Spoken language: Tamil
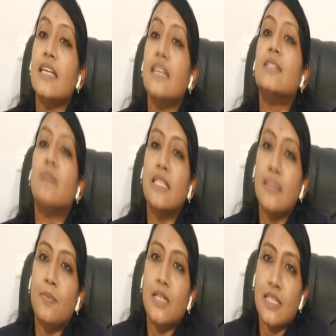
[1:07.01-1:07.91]
சிக்ஸ்
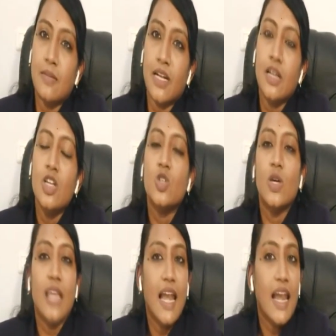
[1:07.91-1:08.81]
மந்த்ஸ் இம்ப்ரிசன்மெண்ட் ஸோ
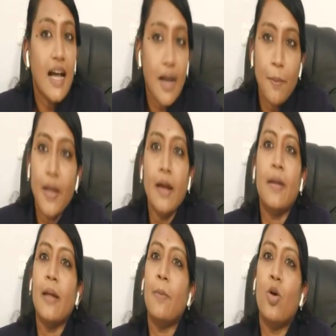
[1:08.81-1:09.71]
இதெல்லாம்
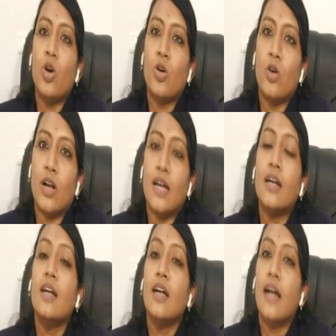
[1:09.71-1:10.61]
கம்பைன் பண்ணி போட்டோம்னா
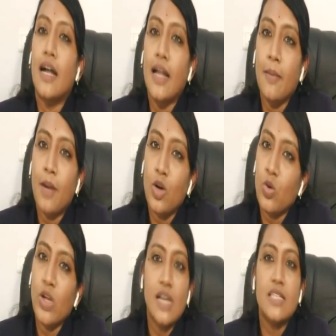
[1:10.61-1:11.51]
கண்டிப்பா
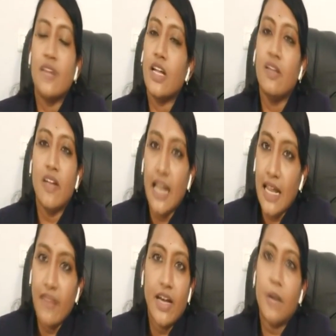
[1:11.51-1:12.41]
டூ இயர்ஸ் வரைக்கும்
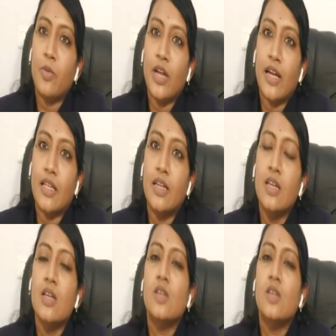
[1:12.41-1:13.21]
வெளியிலயே வர முடியாது